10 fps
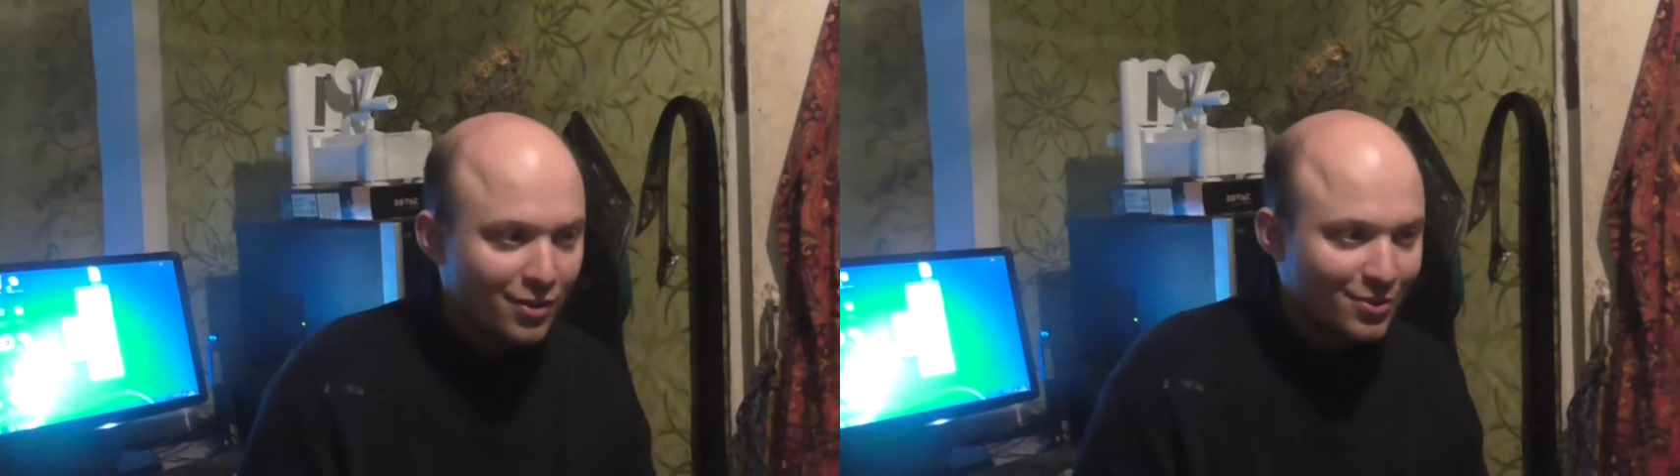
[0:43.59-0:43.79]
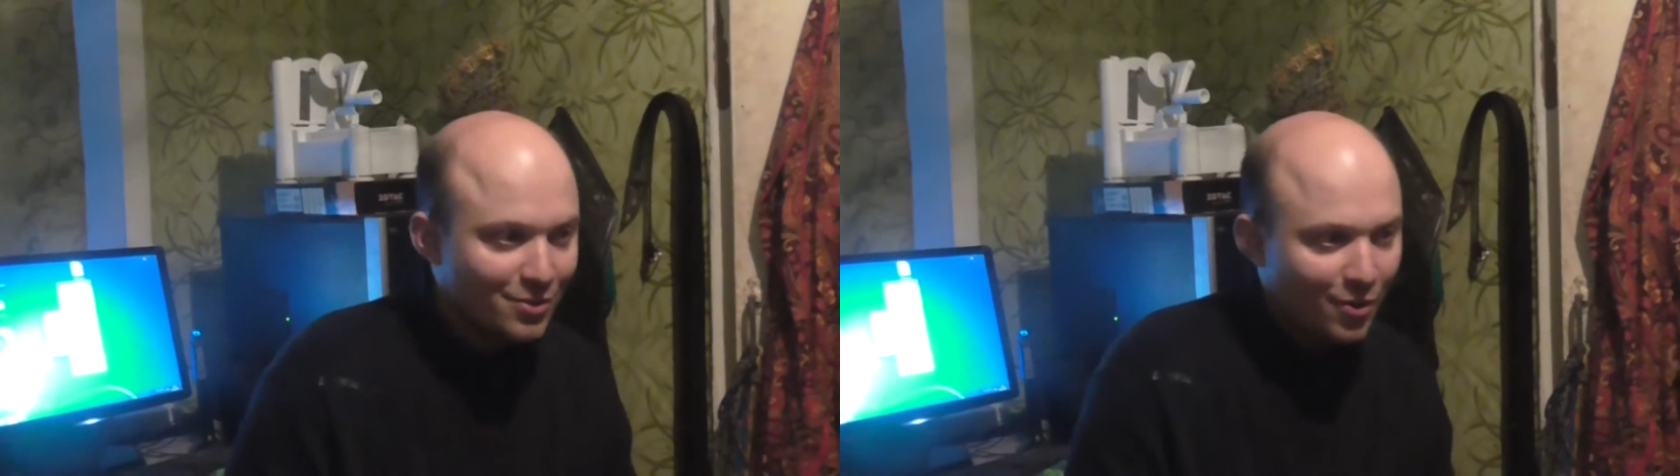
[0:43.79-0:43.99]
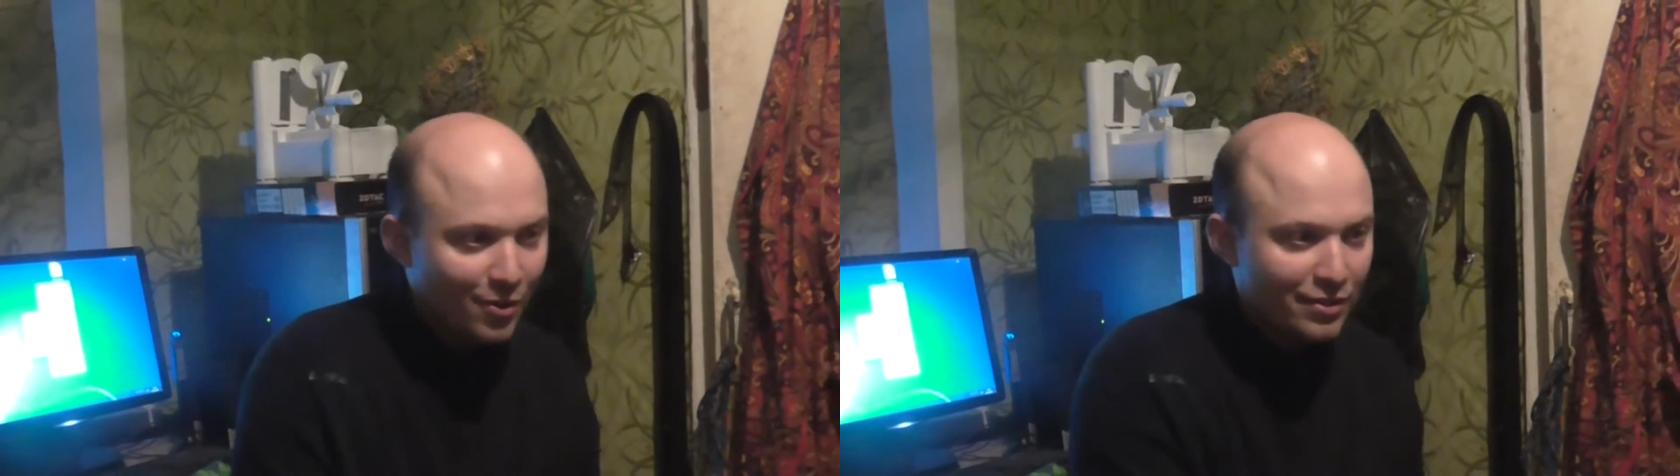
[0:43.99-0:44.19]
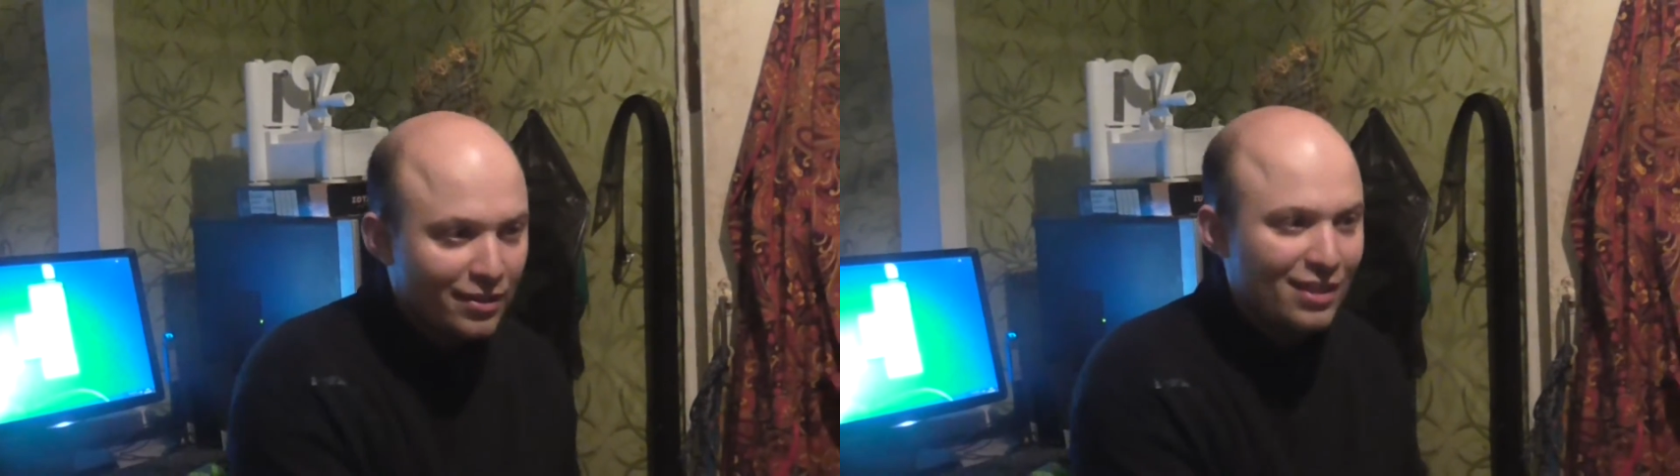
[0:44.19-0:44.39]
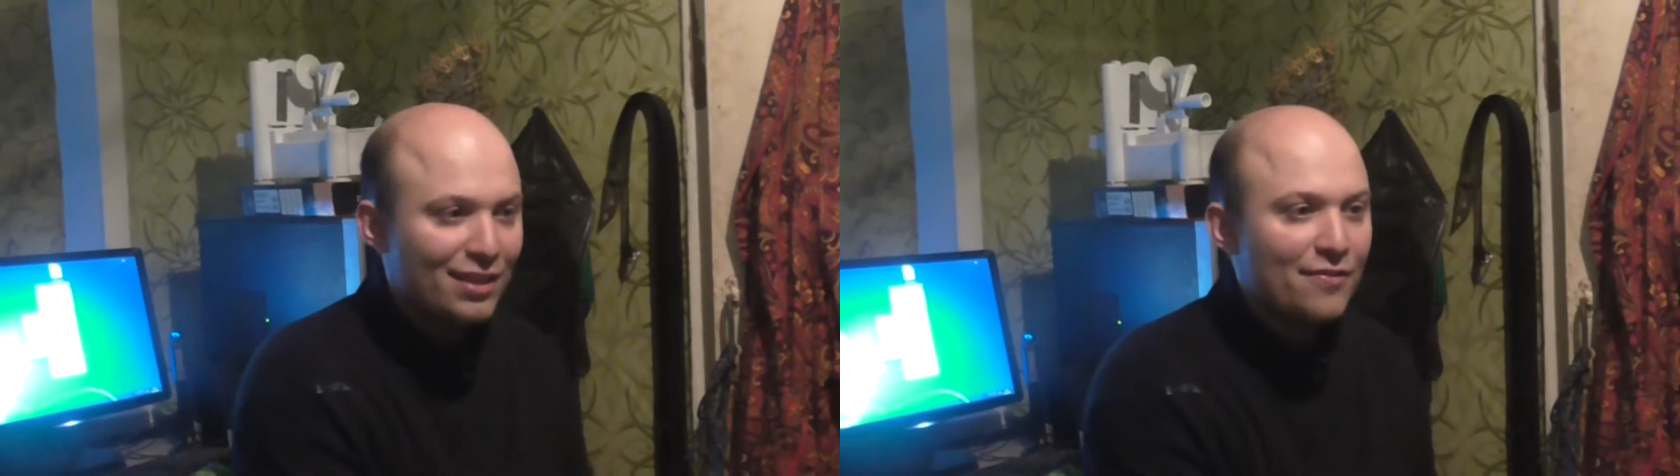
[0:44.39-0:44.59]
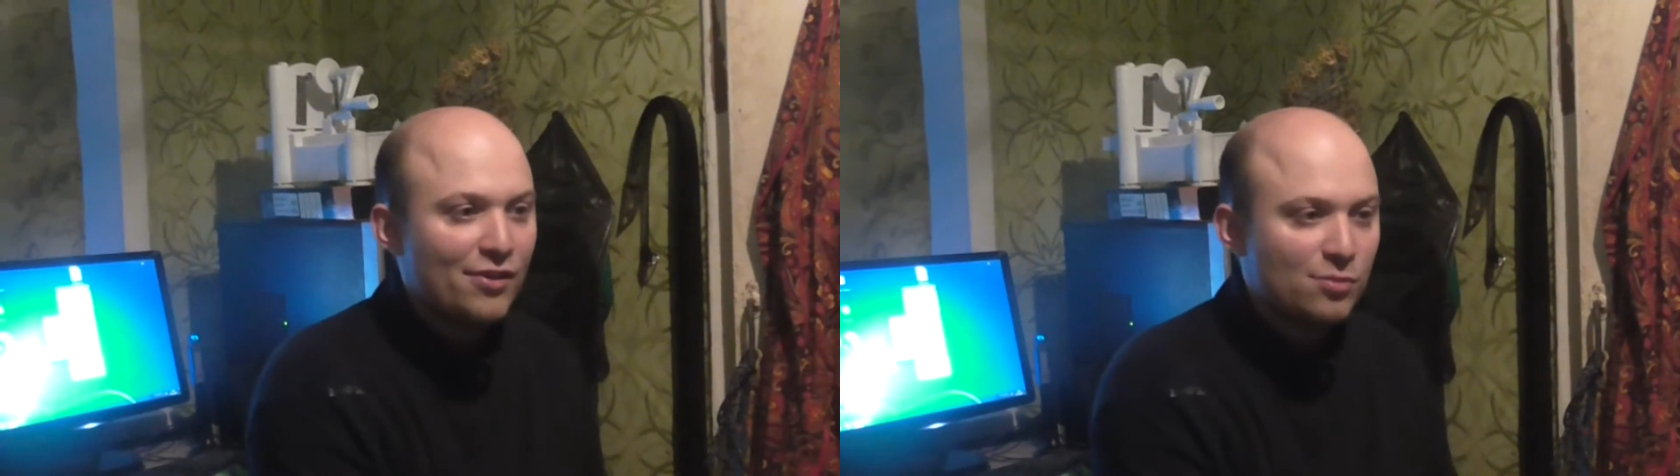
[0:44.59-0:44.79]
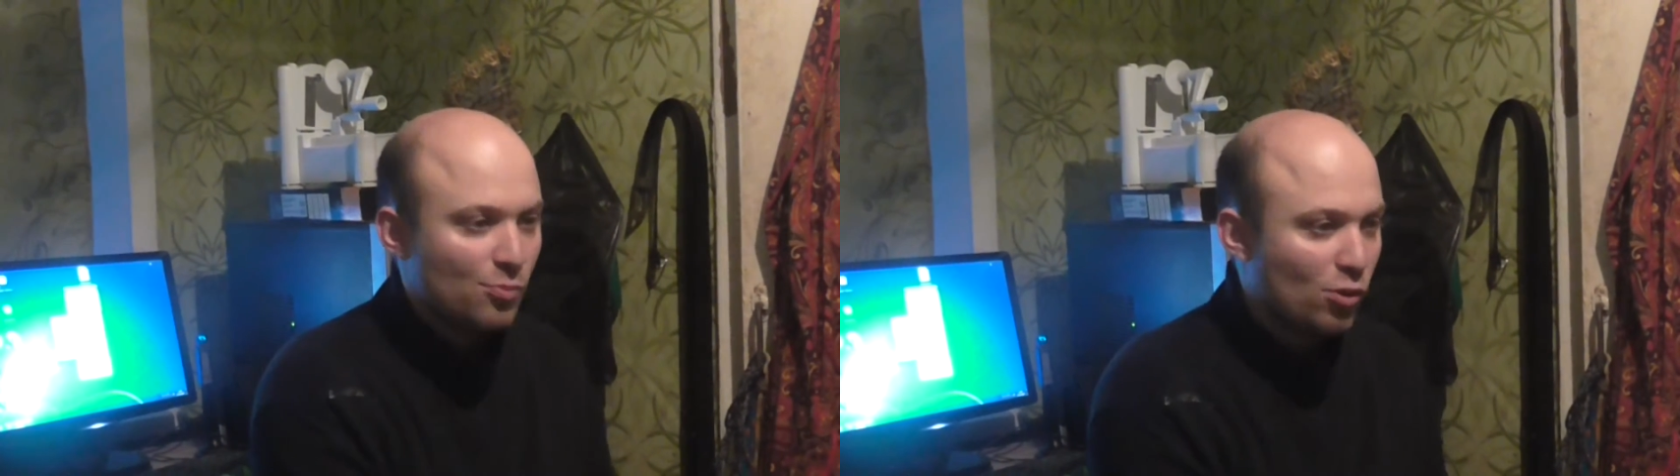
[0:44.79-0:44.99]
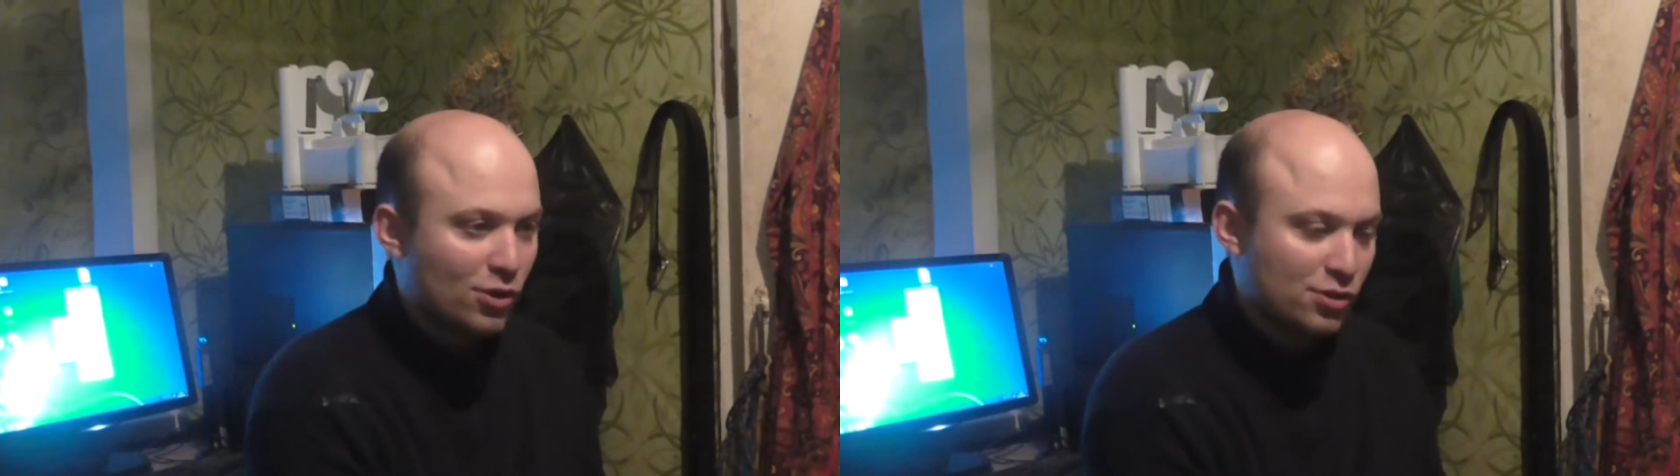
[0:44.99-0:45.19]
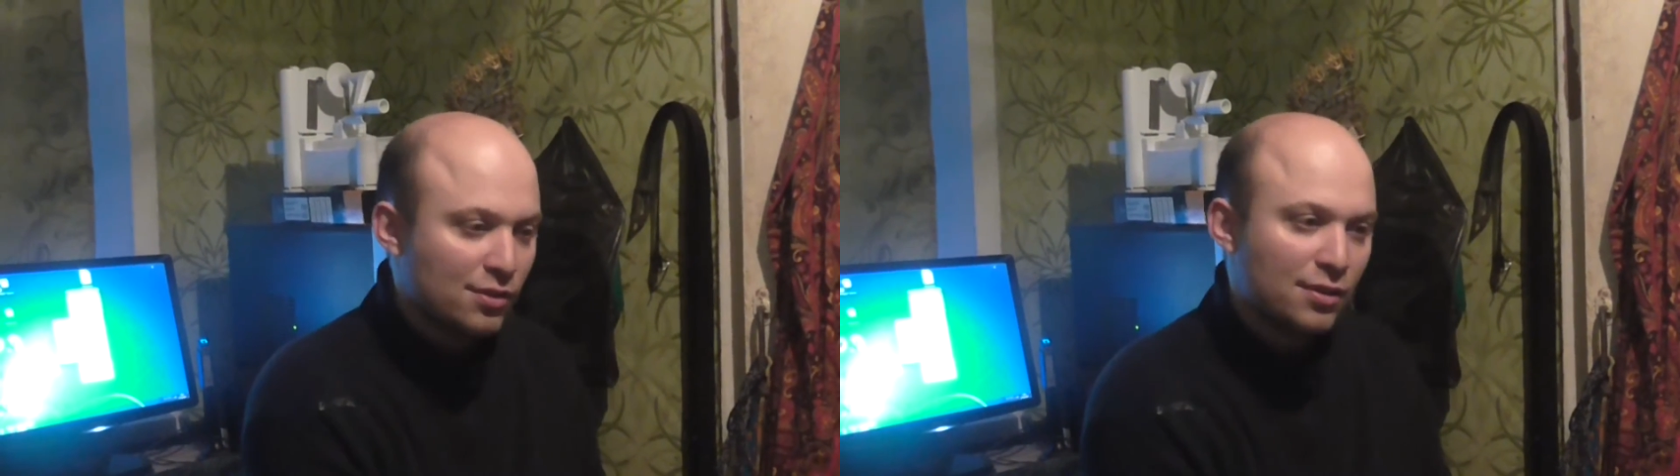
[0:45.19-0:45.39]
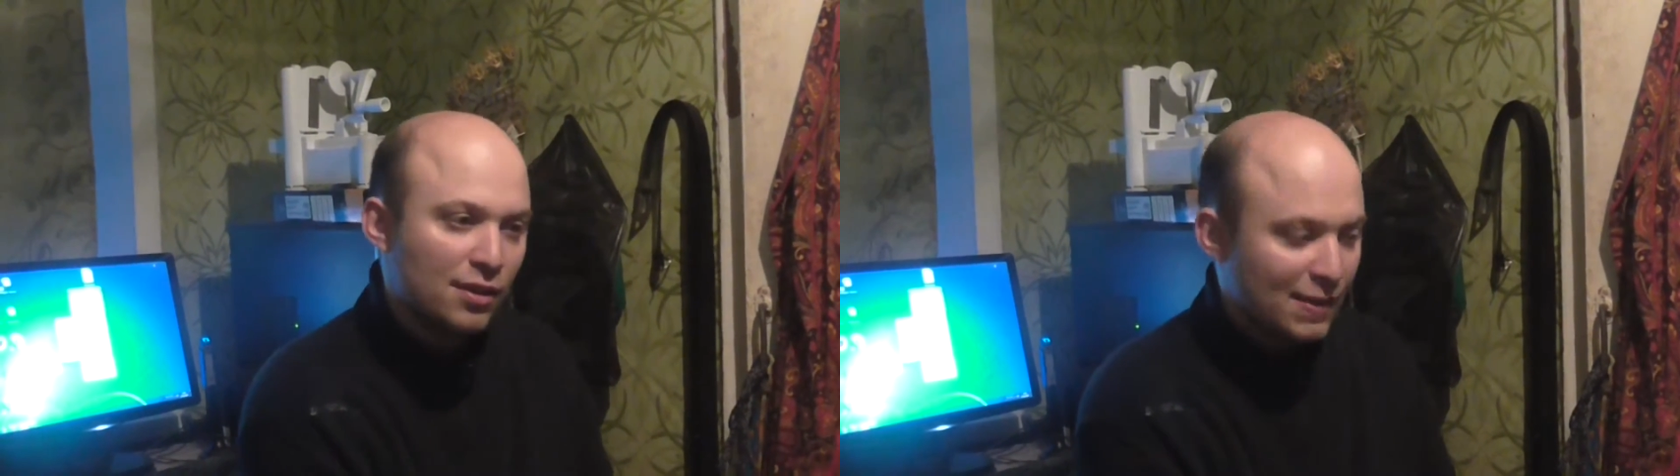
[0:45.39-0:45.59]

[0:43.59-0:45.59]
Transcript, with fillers: Но это невозможно.